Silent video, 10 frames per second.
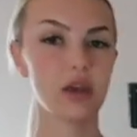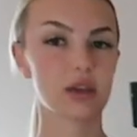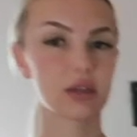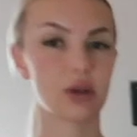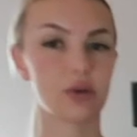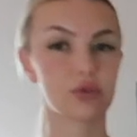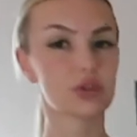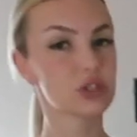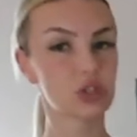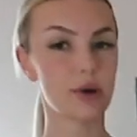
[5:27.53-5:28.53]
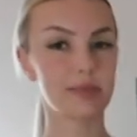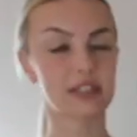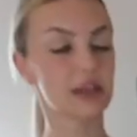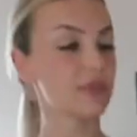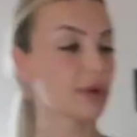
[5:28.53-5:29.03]
Genau, und das Top ist
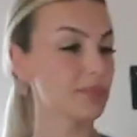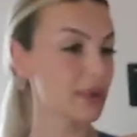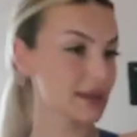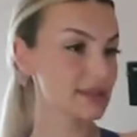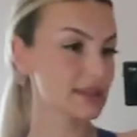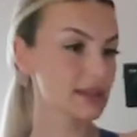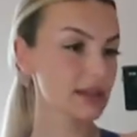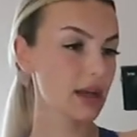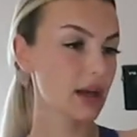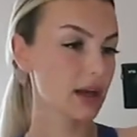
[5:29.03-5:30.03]
einfach basic.